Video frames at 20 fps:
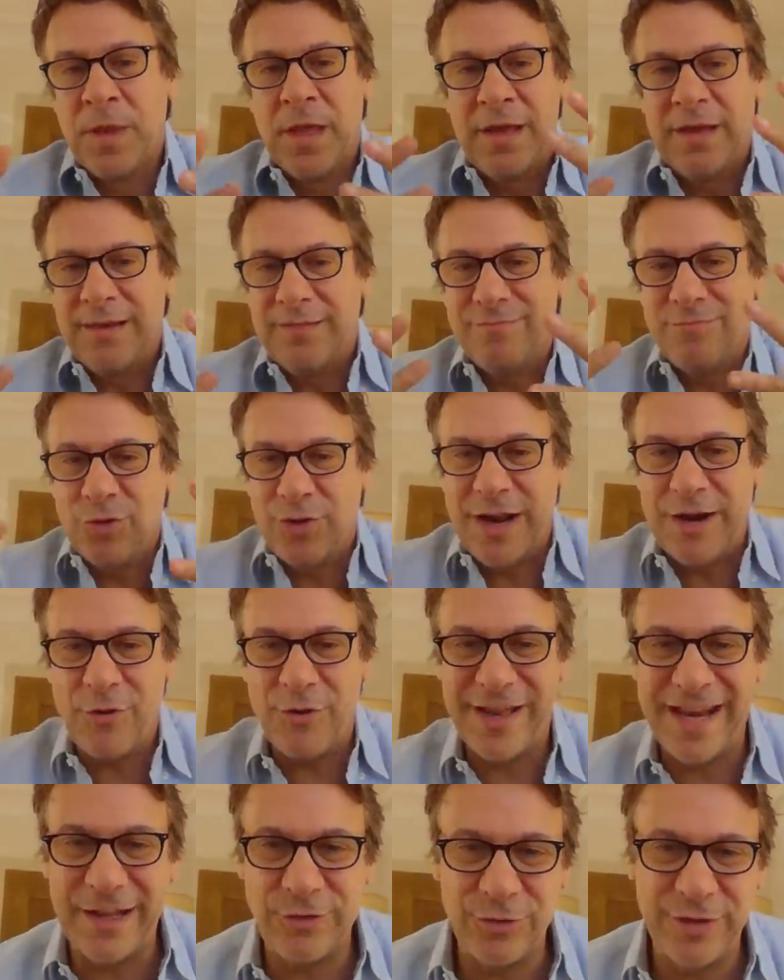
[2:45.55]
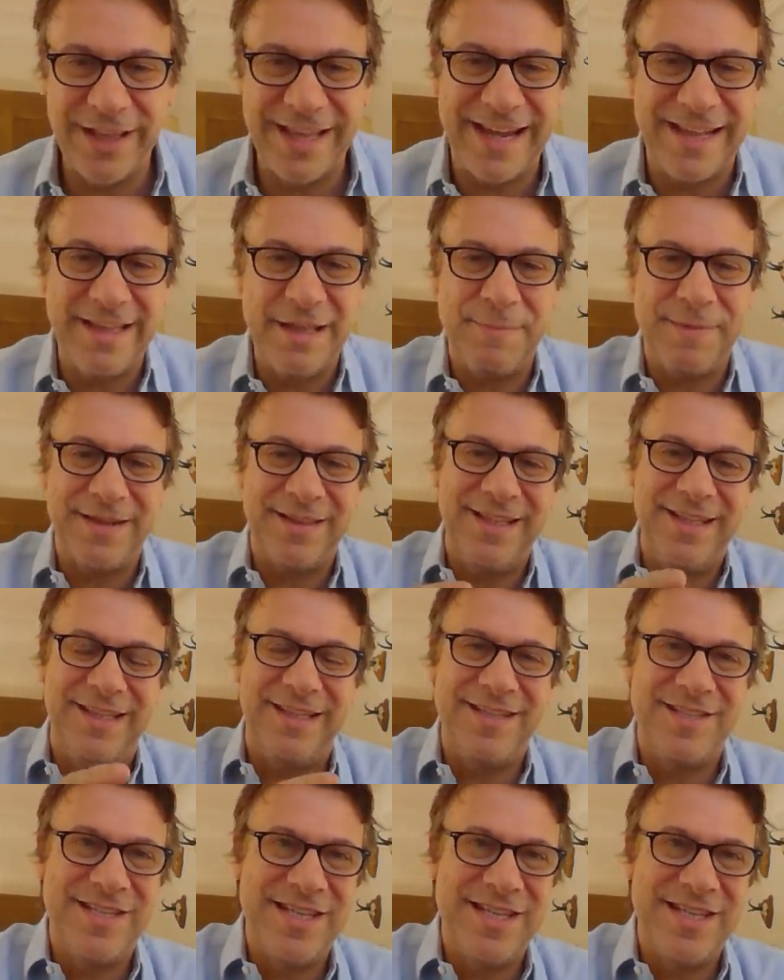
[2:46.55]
eh, non hanno creato dei grandi partiti,